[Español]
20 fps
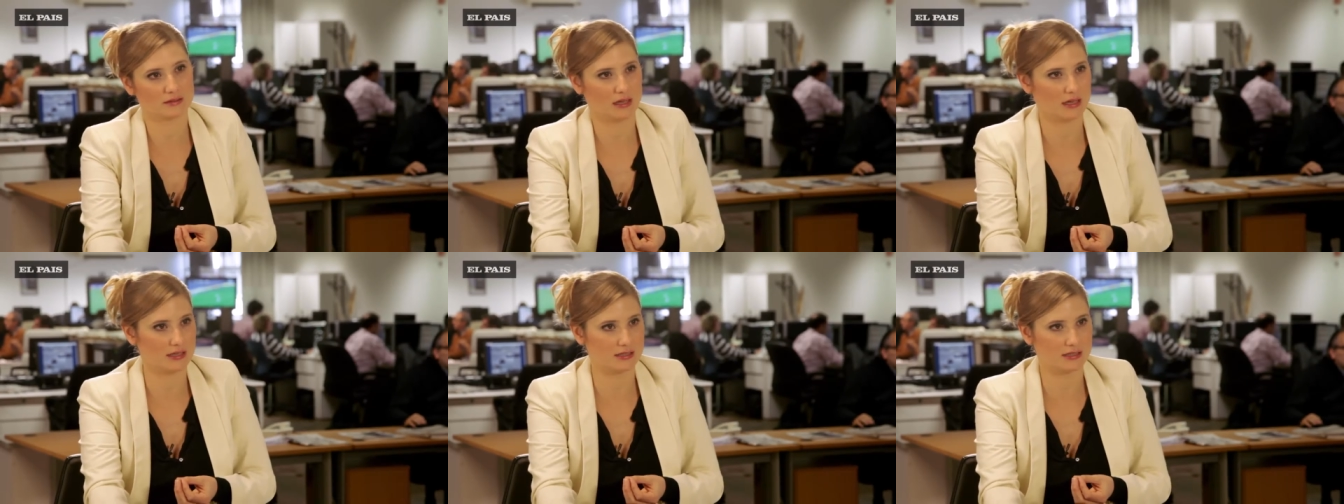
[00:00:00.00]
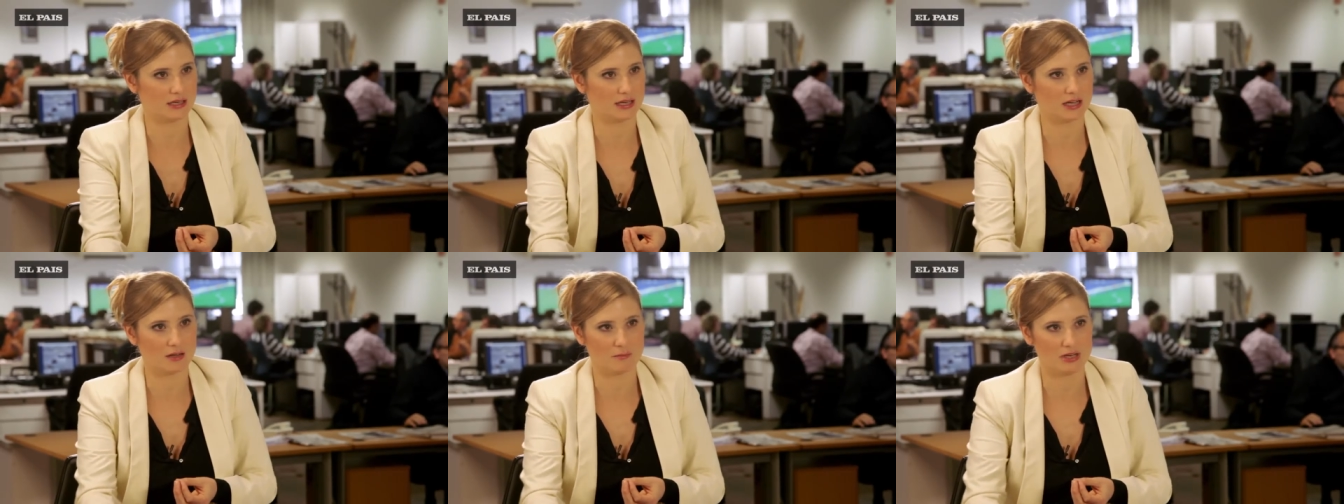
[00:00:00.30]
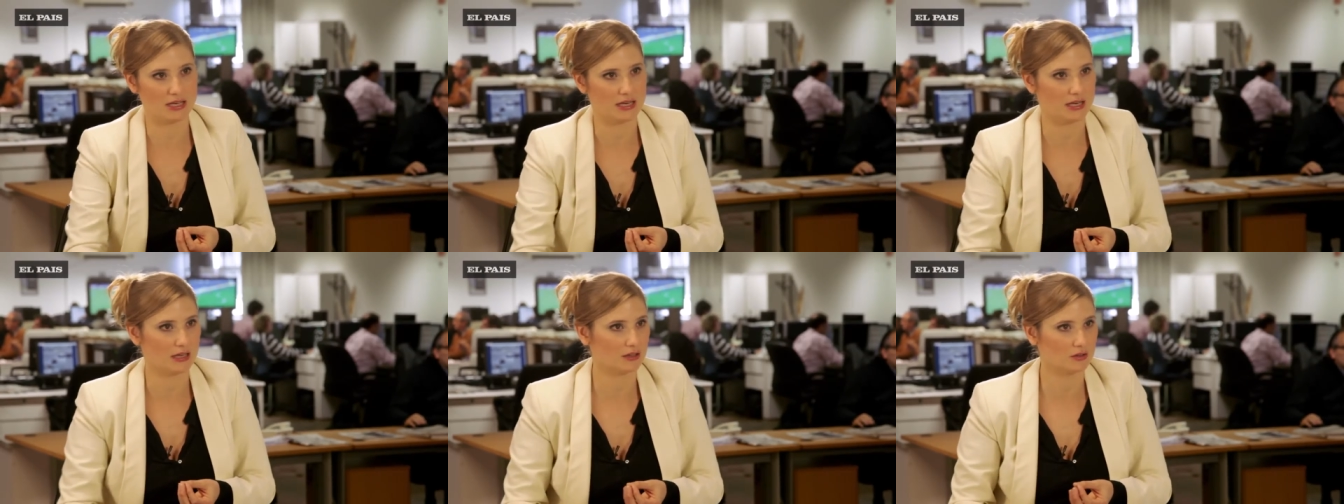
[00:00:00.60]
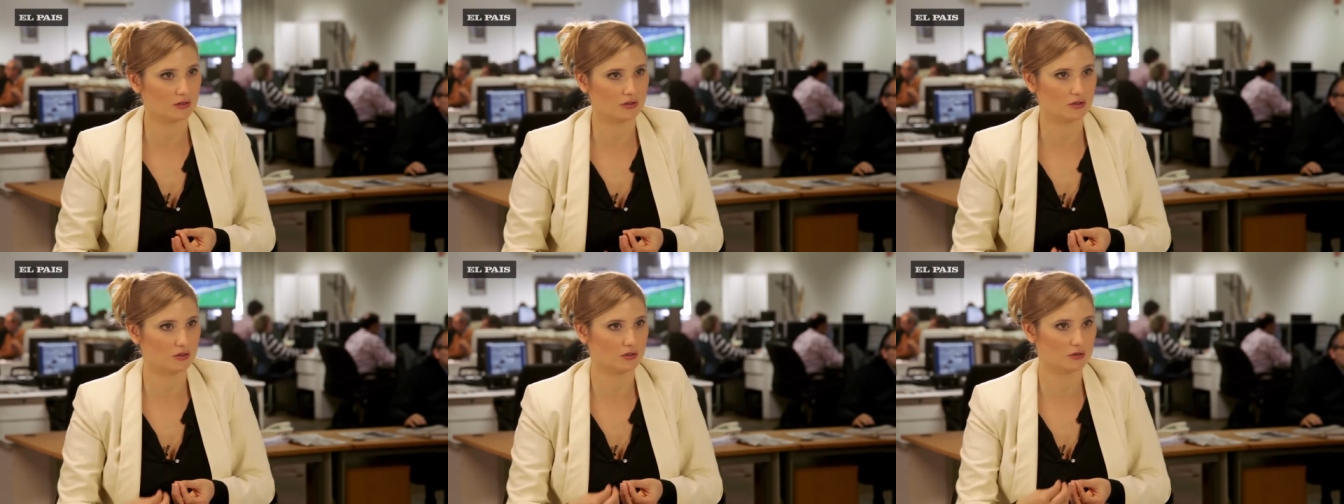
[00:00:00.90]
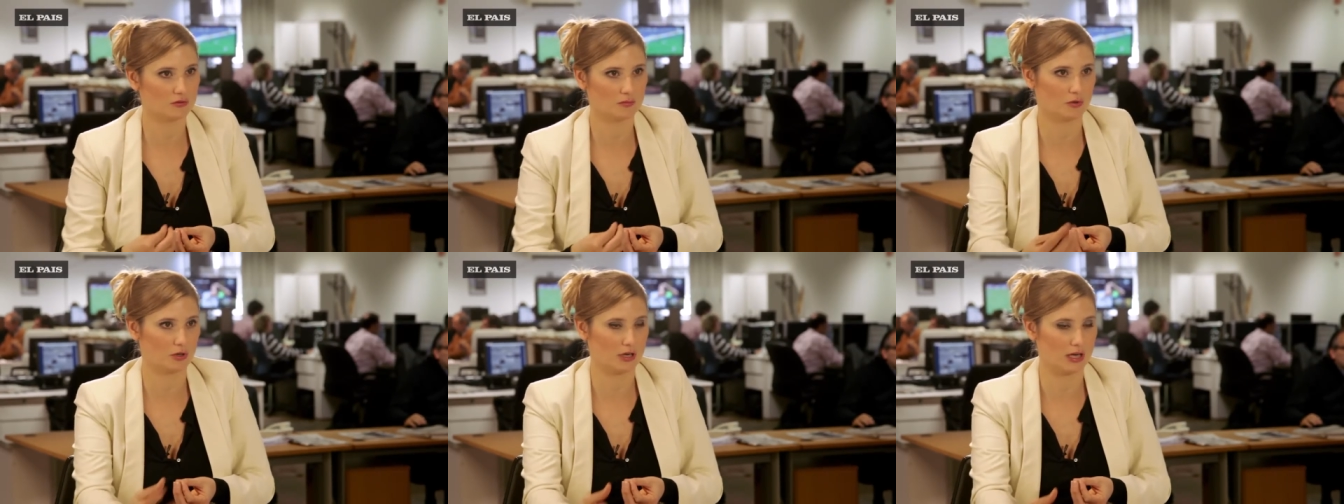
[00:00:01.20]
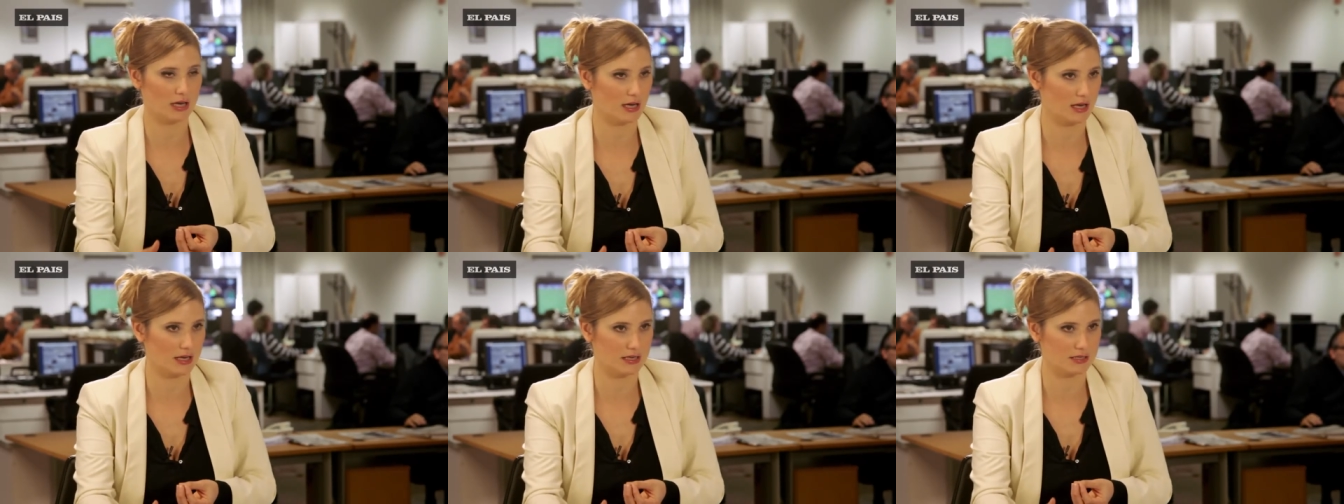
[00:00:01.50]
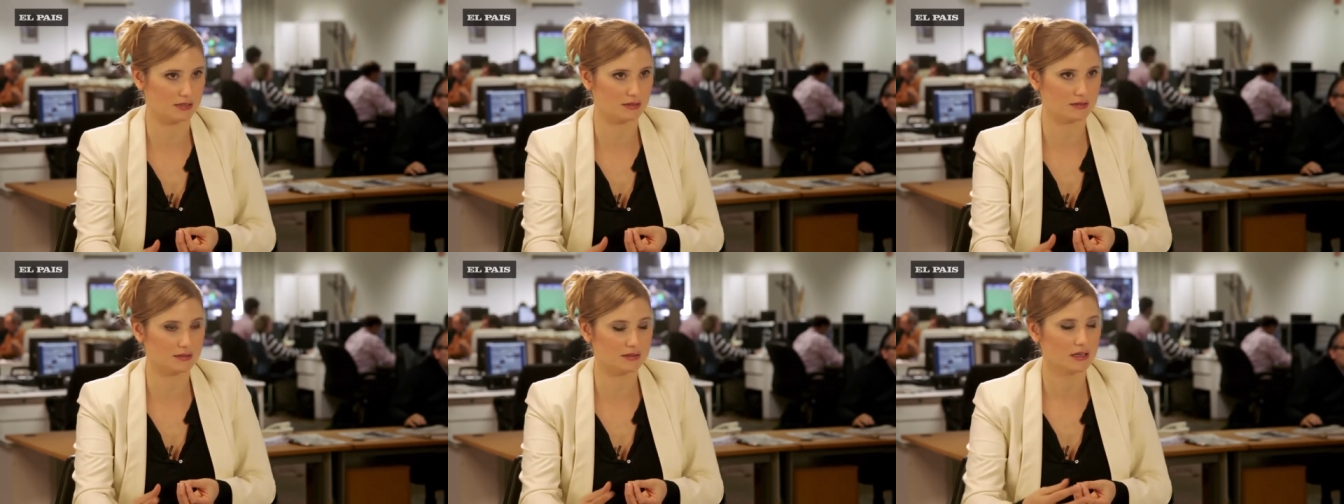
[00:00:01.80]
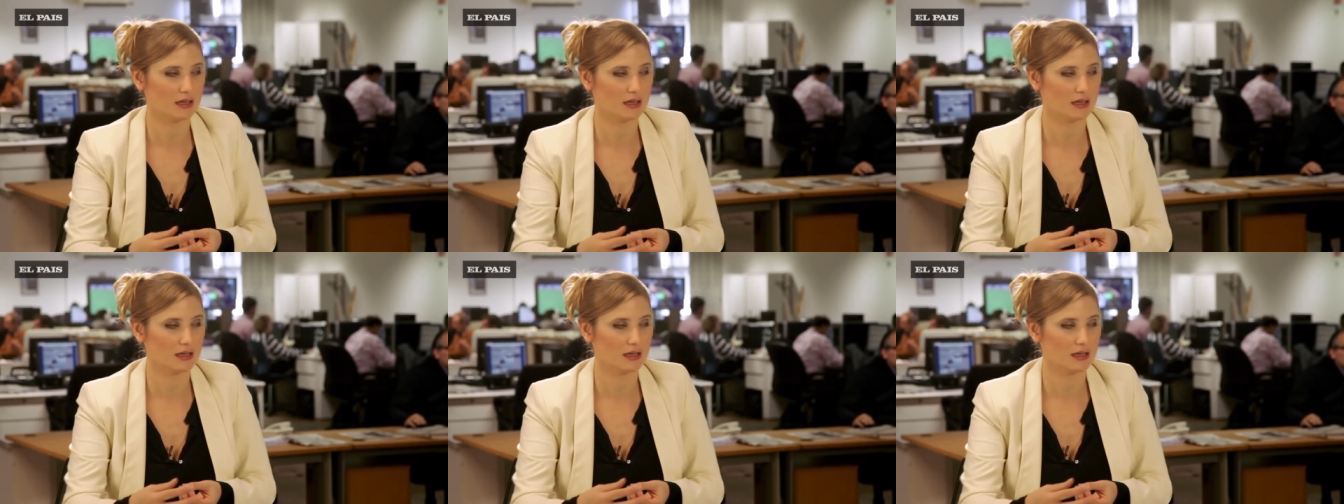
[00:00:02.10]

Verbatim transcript: allí caminando por las calles.